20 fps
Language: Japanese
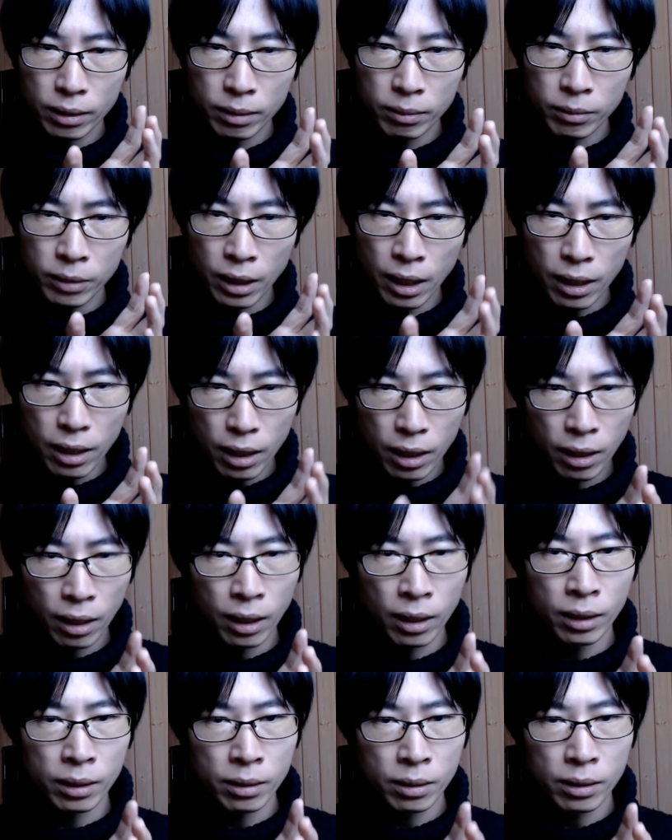だか
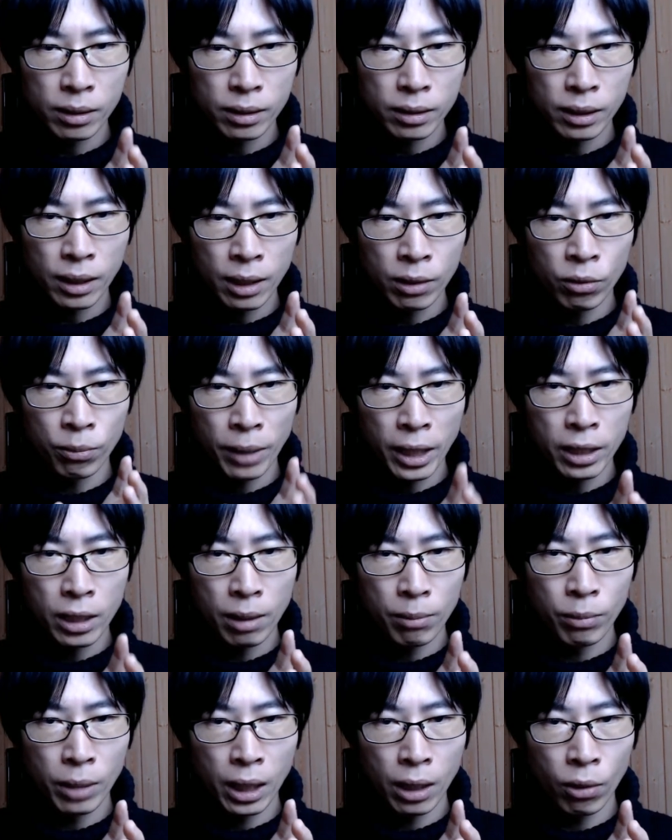らあの
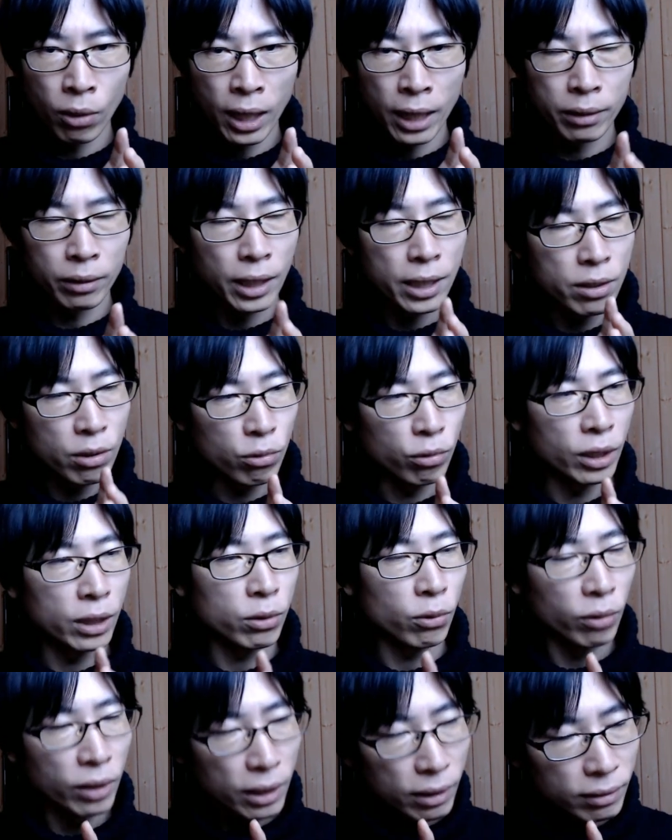マイナンバーを反対するんで
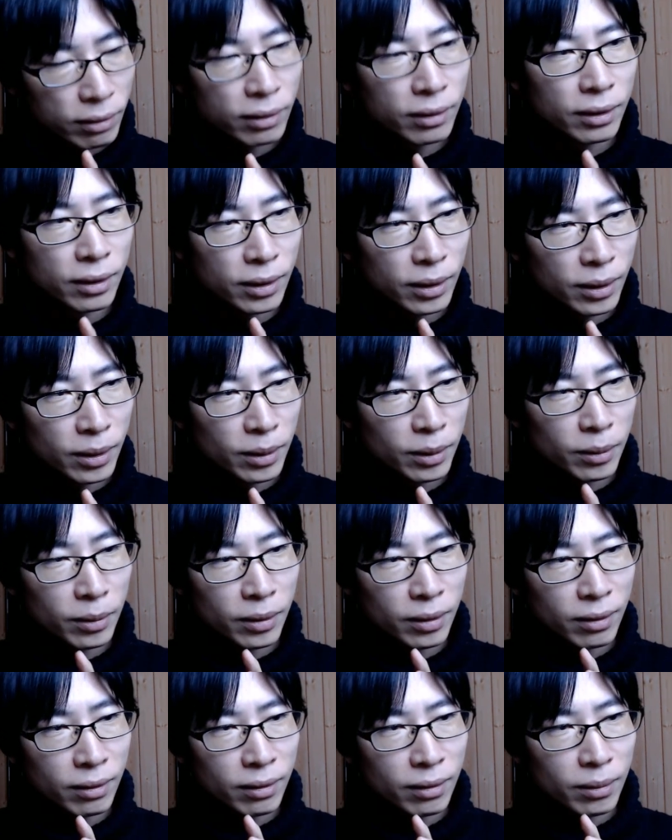しょうね
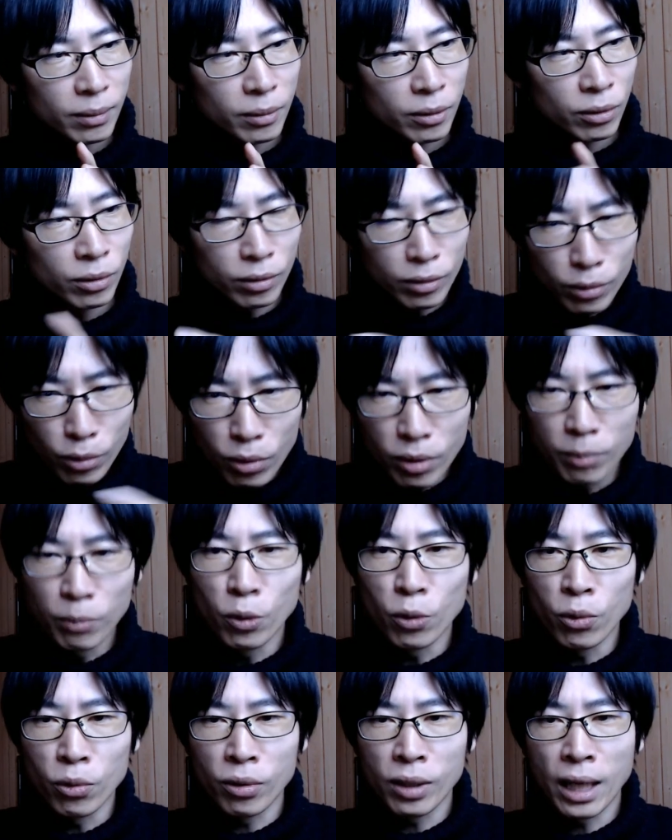すんごい
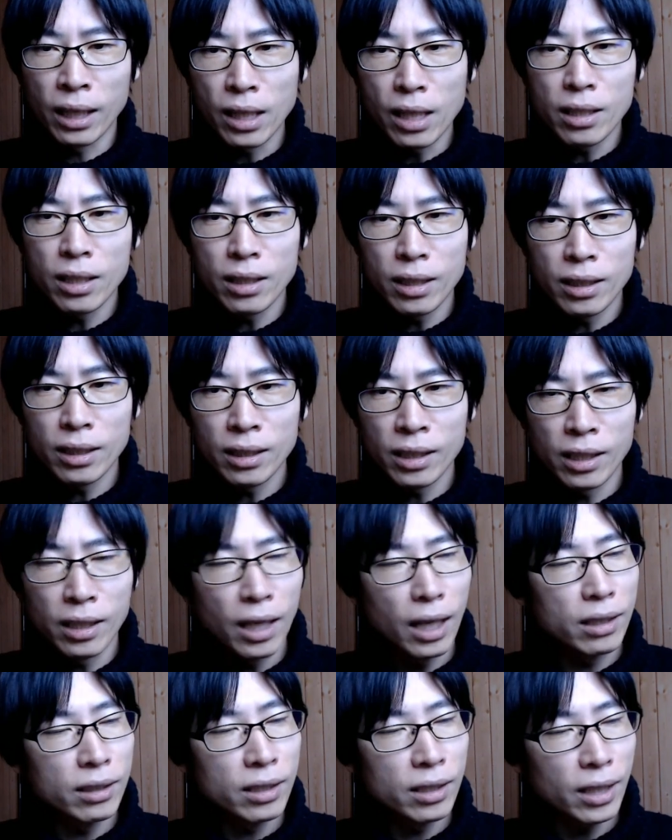もう過激に批
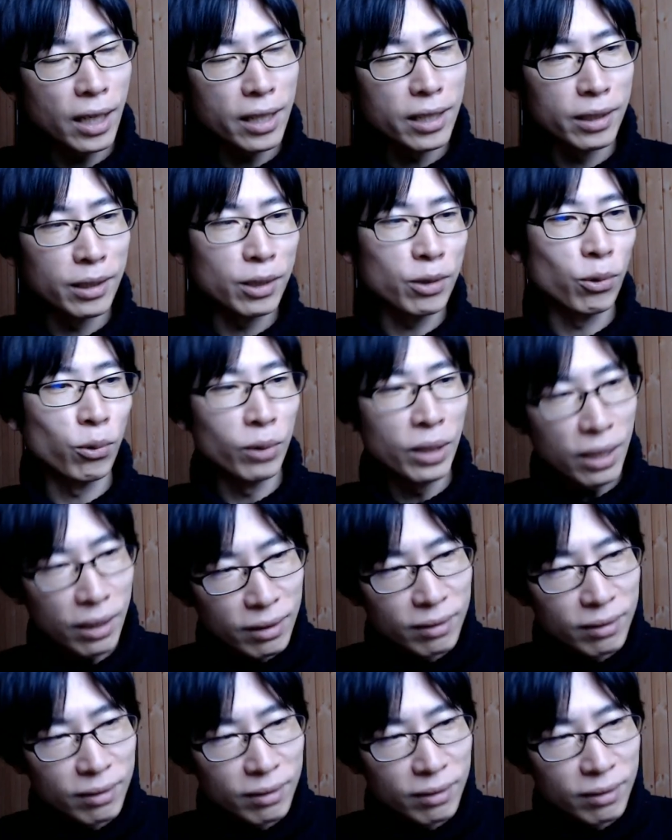判したいんでしょうね